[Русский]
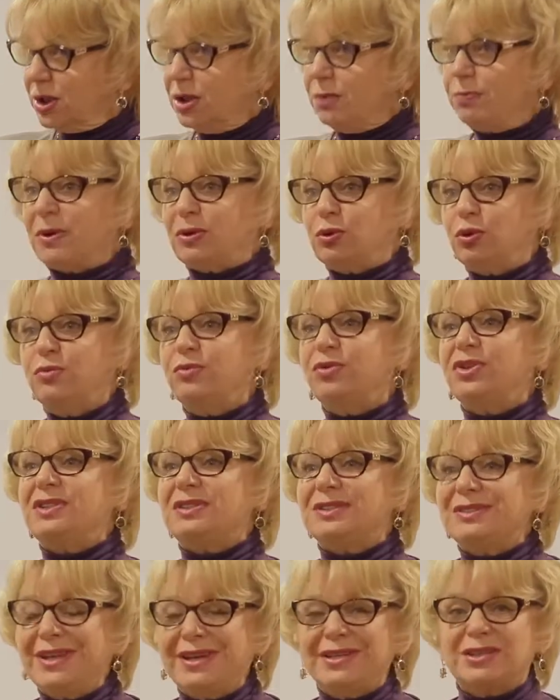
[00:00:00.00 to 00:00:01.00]
И потом
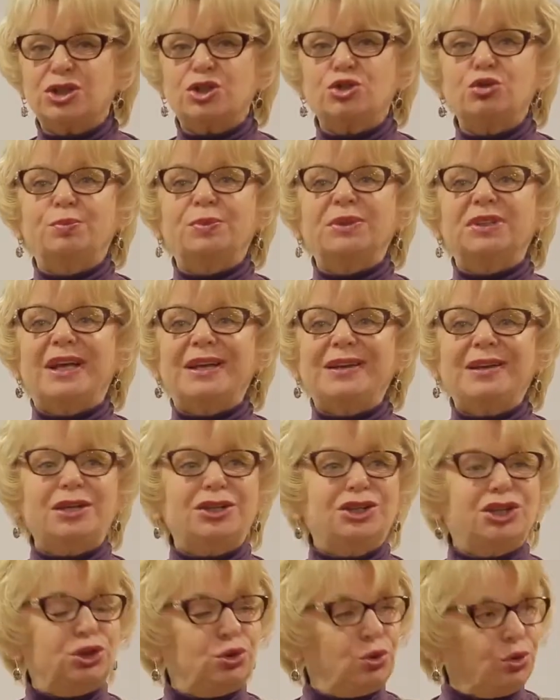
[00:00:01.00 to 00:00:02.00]
выясняется, что подарили
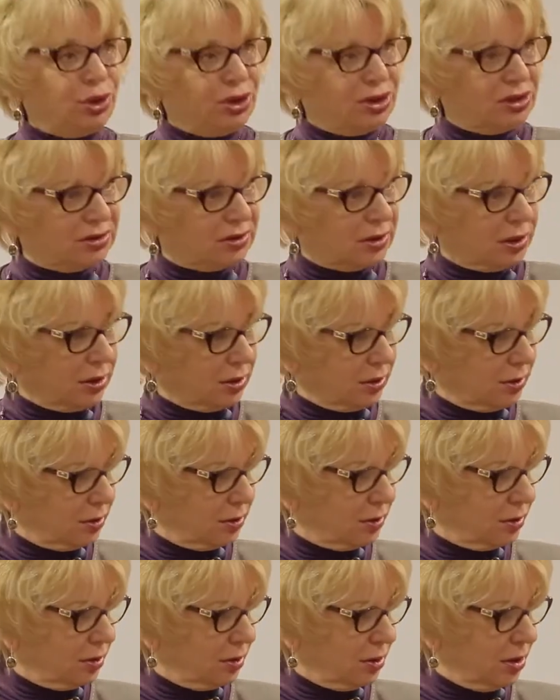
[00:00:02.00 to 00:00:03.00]
не то и не так.
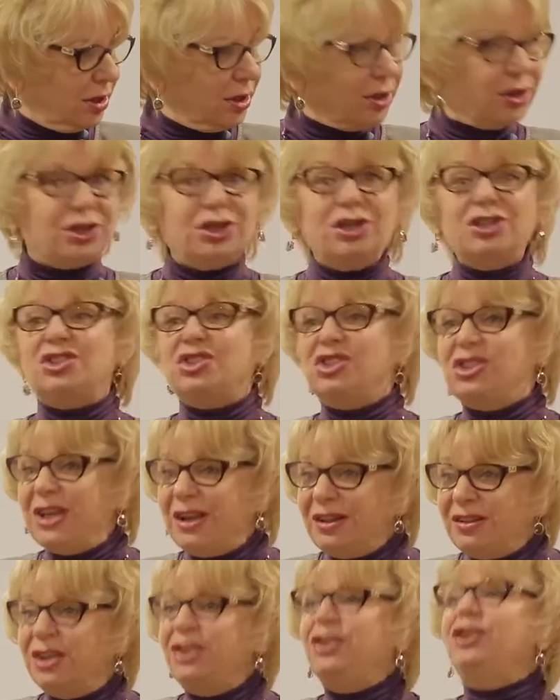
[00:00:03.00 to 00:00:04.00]
И
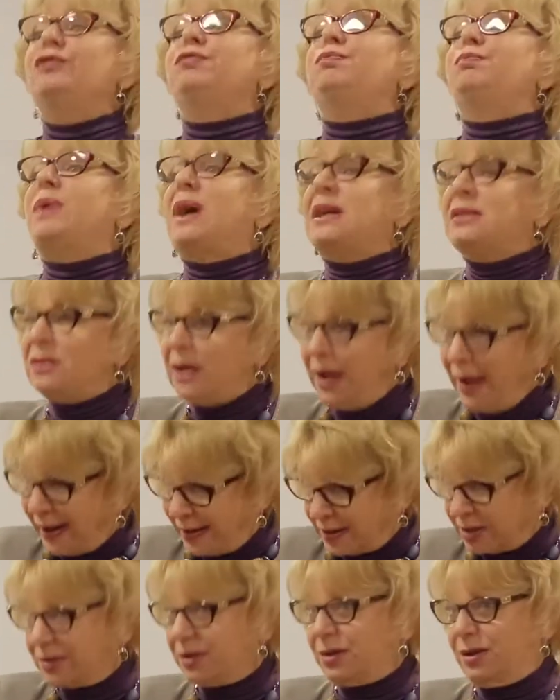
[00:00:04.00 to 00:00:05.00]
дело не в
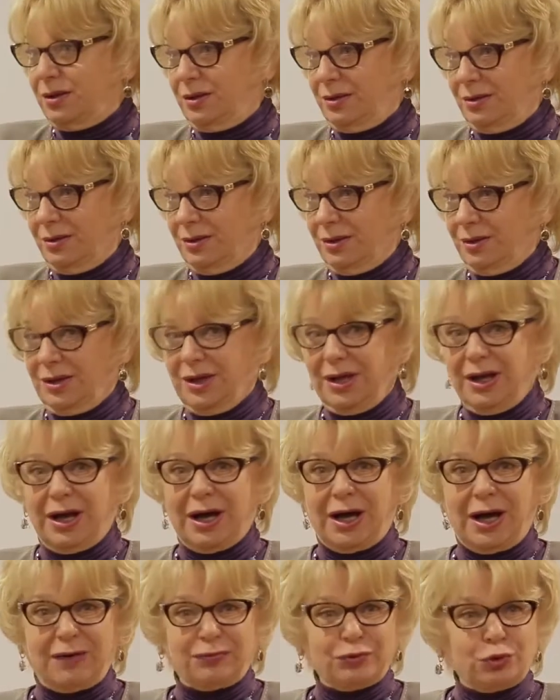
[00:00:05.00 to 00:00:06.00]
подарке,
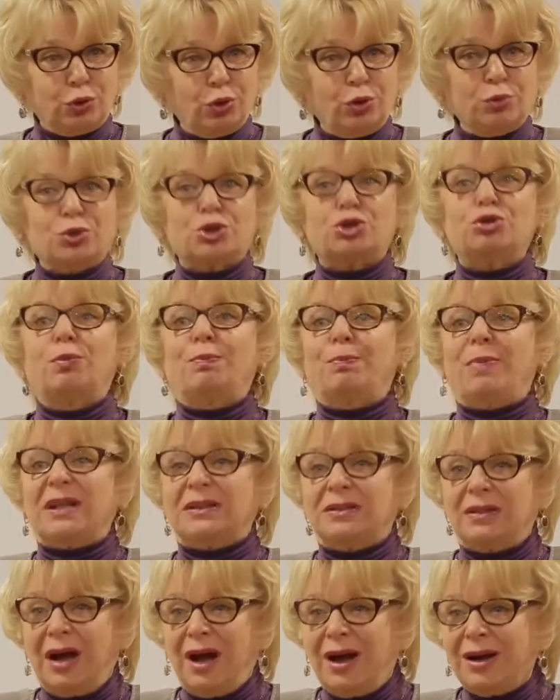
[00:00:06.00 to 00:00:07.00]
а в том, что
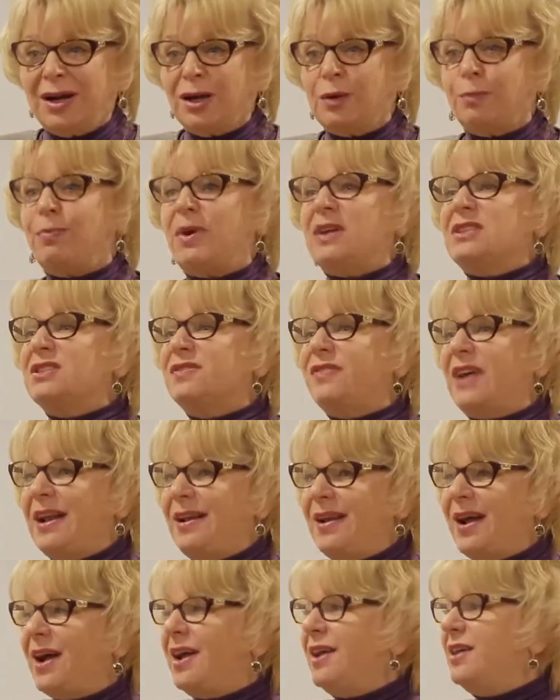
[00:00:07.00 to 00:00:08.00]
подарок
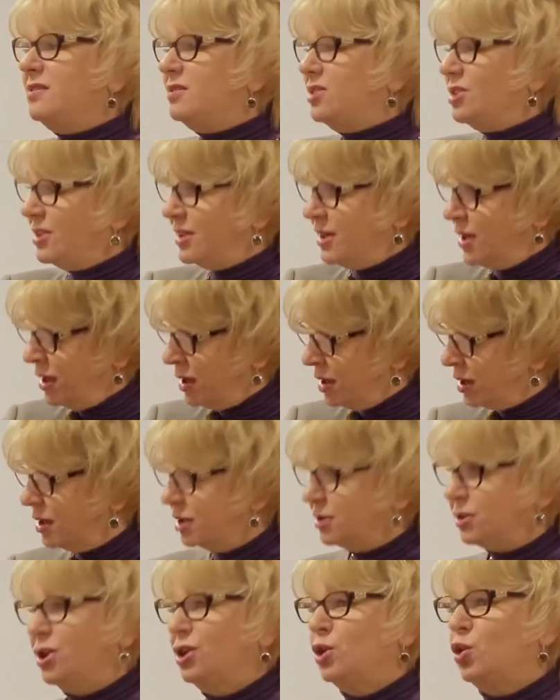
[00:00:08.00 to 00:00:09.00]
позволяет ей,
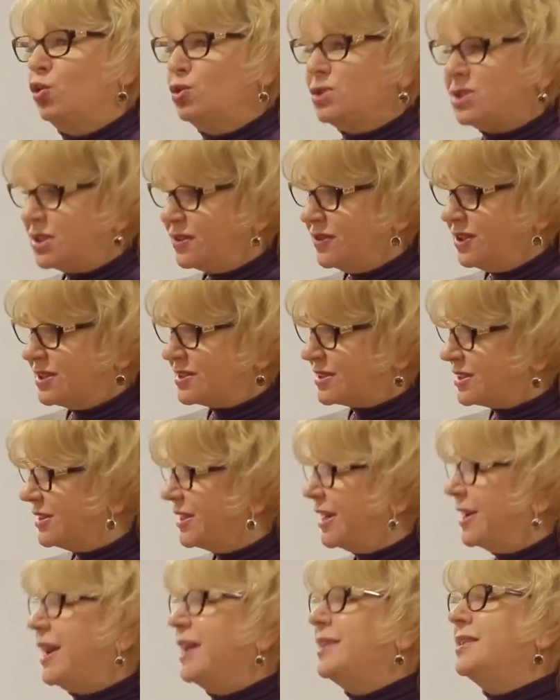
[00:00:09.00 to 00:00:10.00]
этой родственнице,
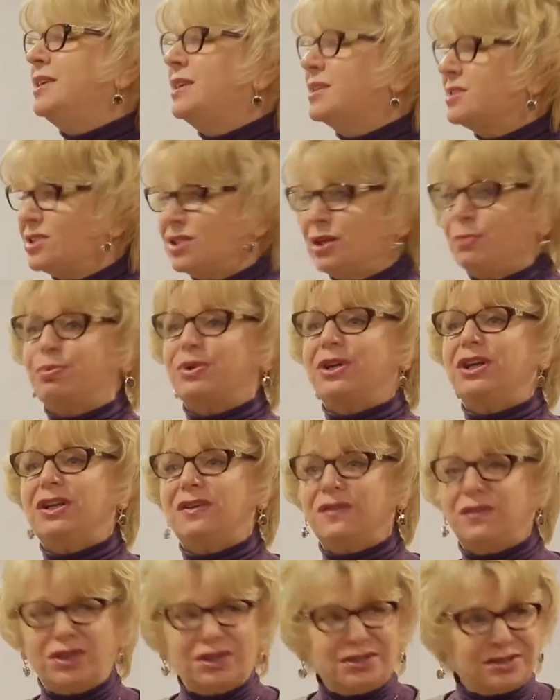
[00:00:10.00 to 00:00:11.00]
наконец-то
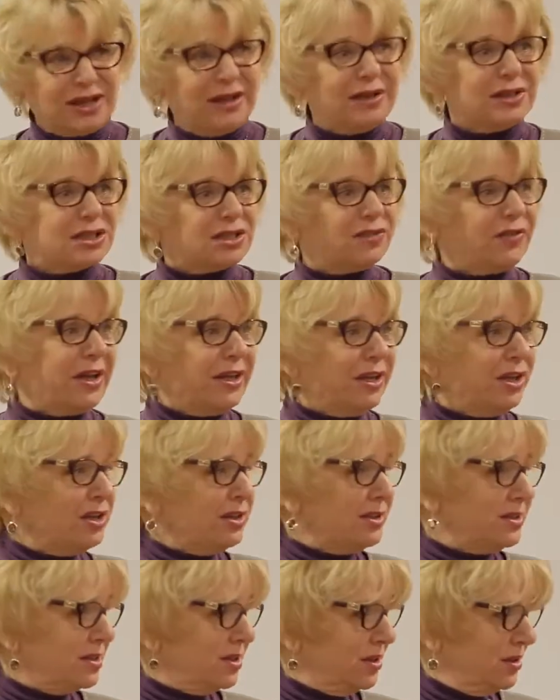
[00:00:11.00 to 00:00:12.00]
проявить
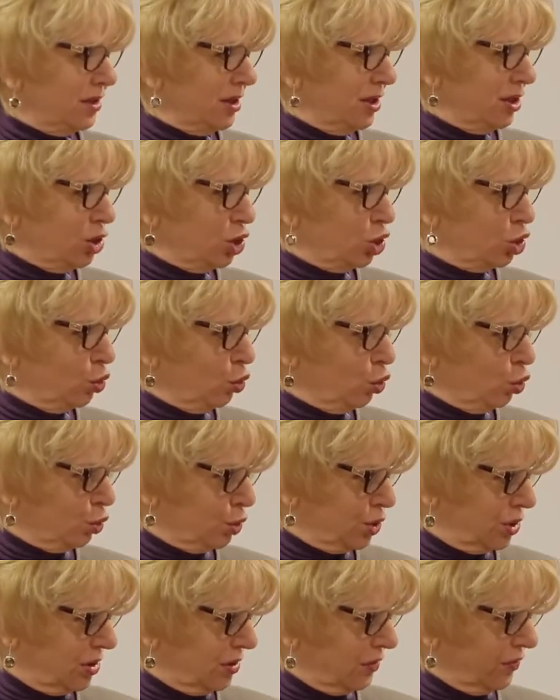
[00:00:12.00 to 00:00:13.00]
свои истинные
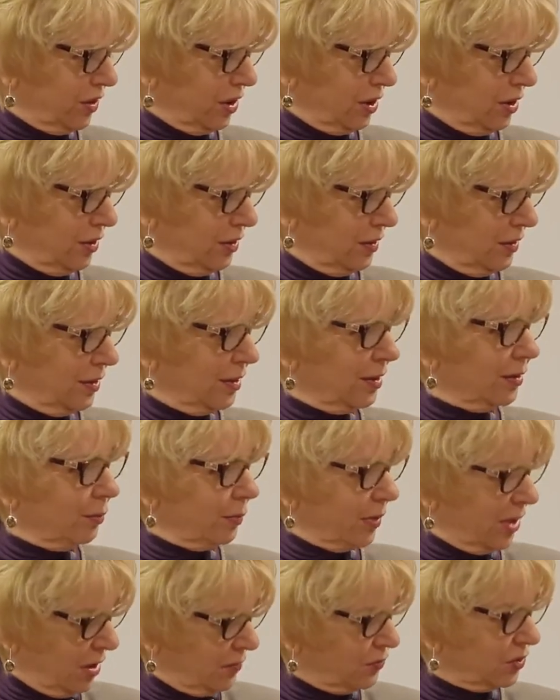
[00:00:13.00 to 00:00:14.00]
чувства.
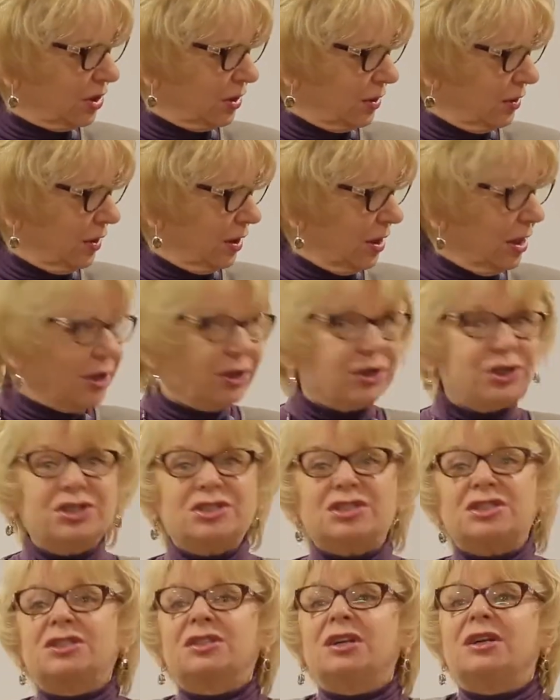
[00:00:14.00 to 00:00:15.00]
Правда? И
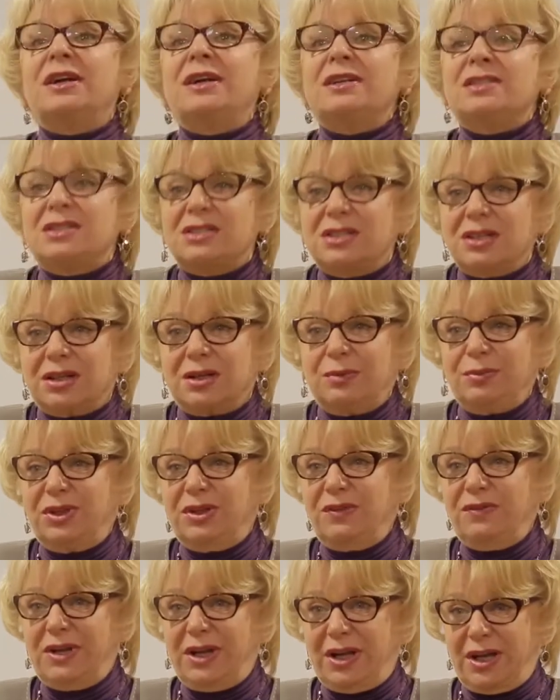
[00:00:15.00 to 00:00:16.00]
стрессором
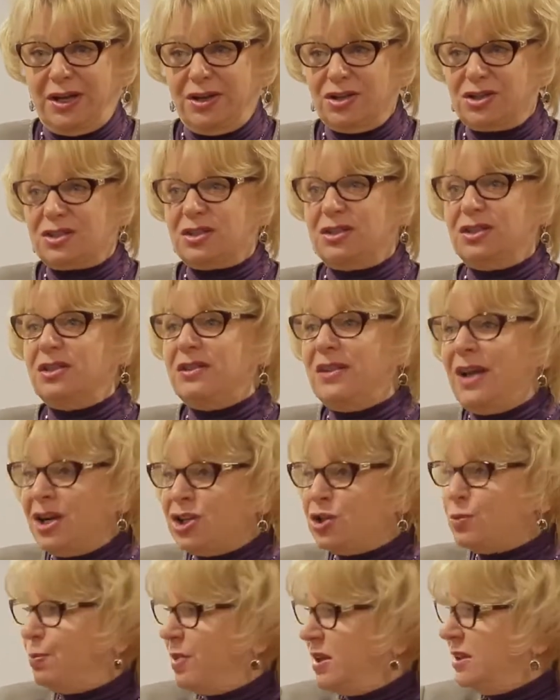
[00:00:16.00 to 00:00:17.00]
является не
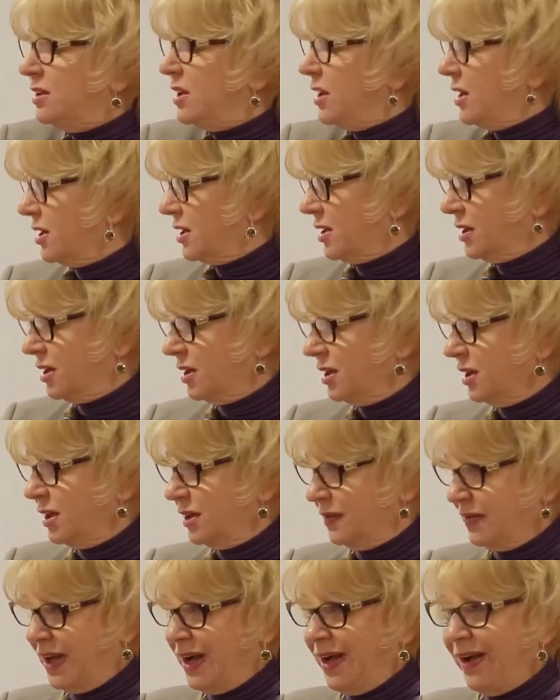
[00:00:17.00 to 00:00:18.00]
наш подарок,
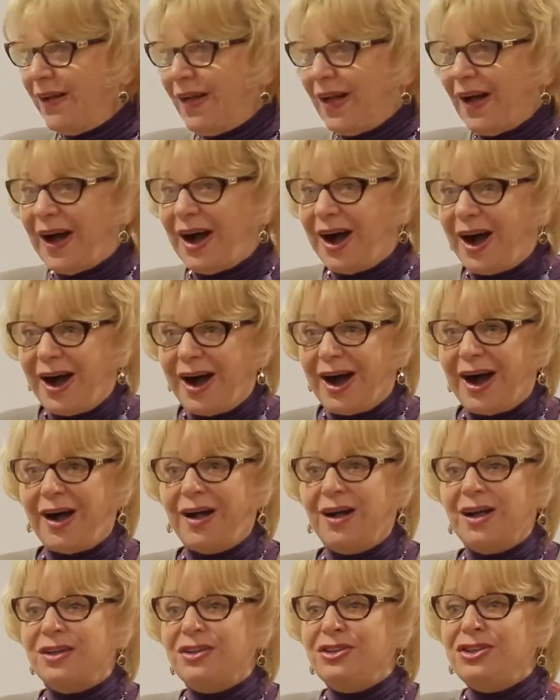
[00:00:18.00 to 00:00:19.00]
да,
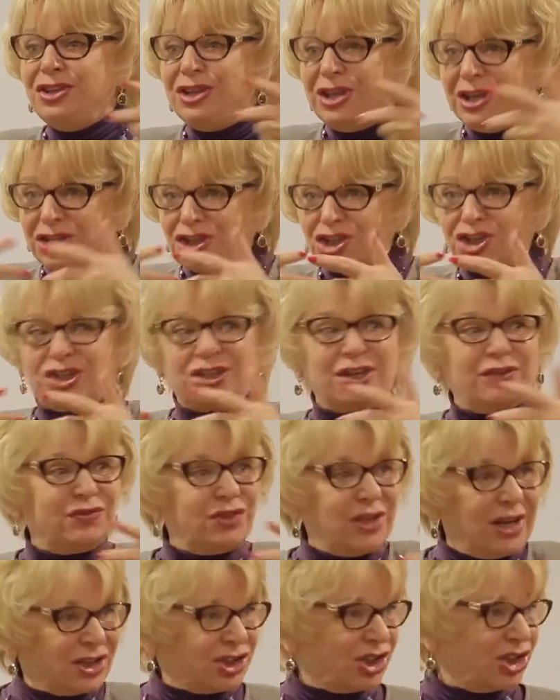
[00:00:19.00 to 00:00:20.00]
а нечто в
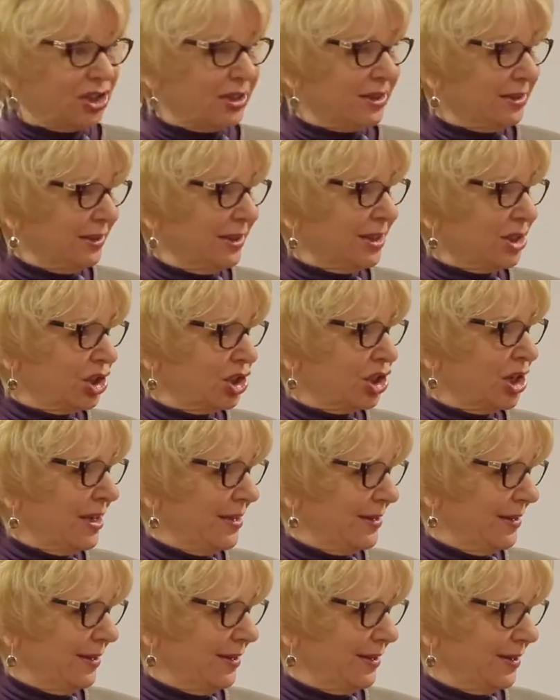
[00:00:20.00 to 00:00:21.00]
наших
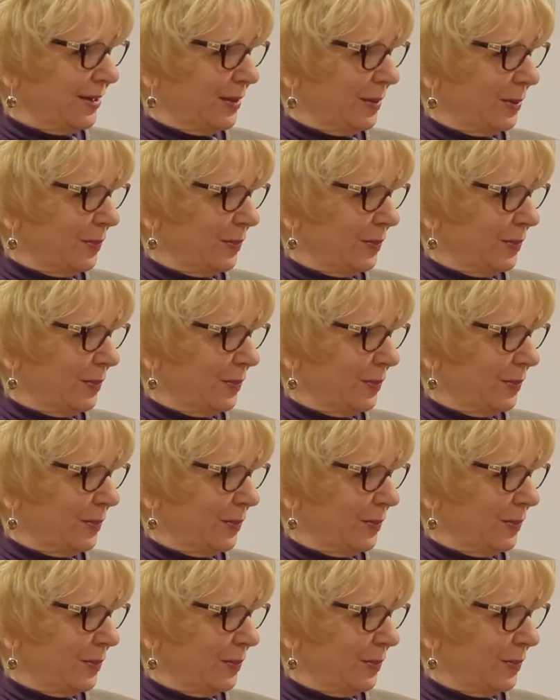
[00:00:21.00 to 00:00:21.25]
отношениях.